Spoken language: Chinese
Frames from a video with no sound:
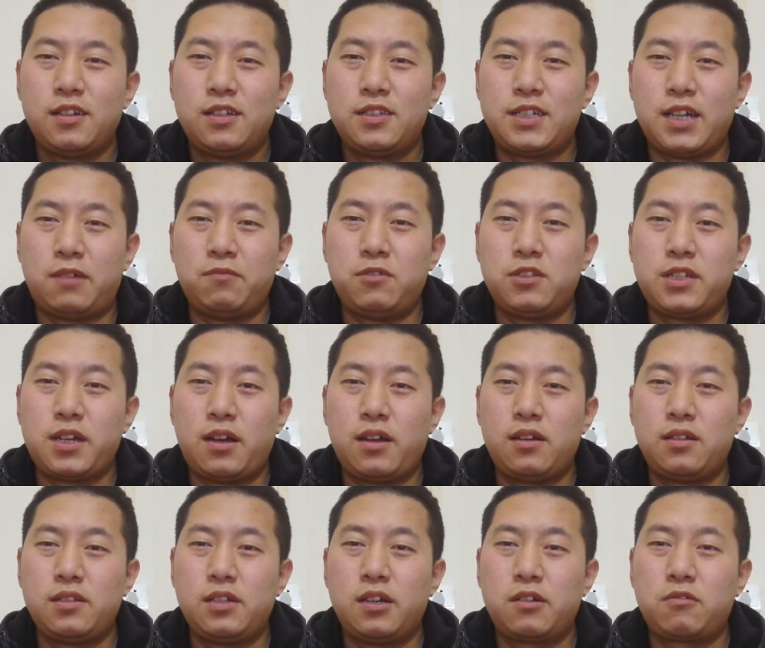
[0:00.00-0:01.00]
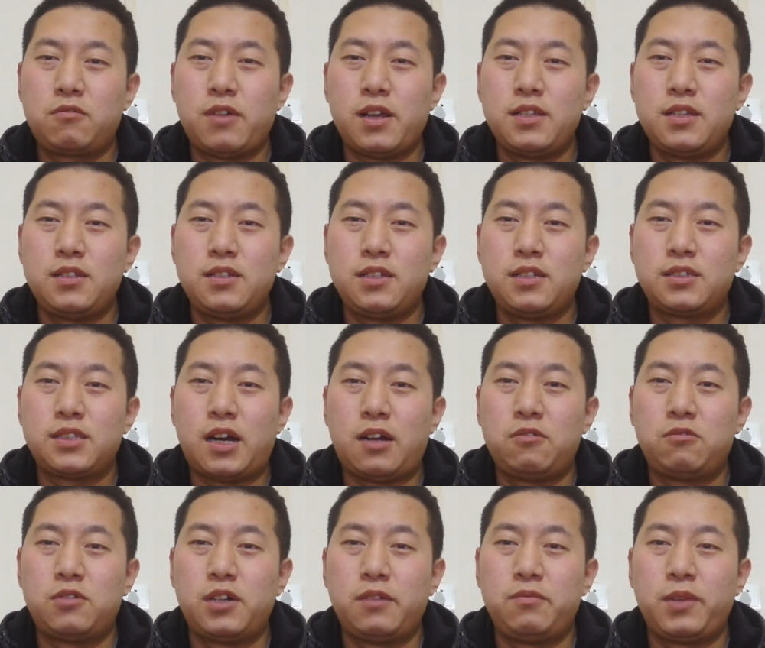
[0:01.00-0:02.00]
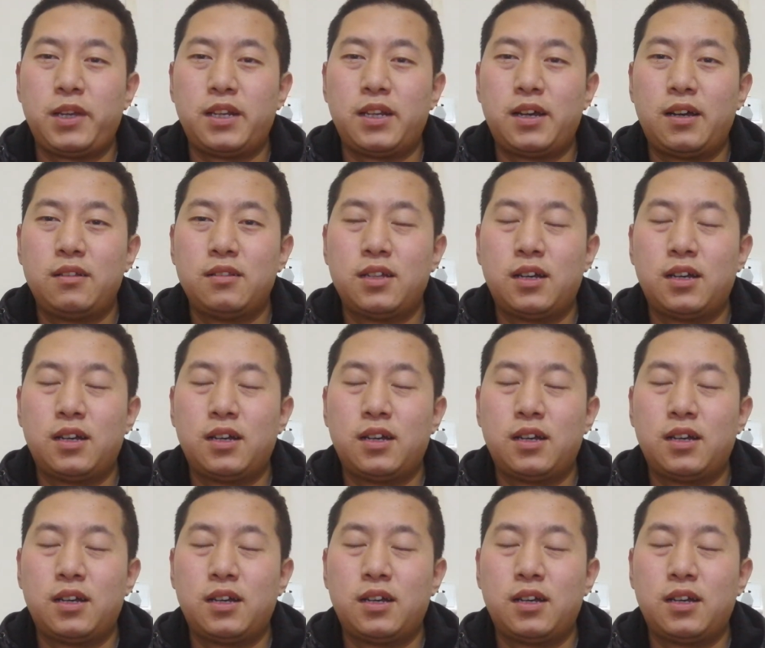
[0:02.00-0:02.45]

假模假样的关心起大陆人民了，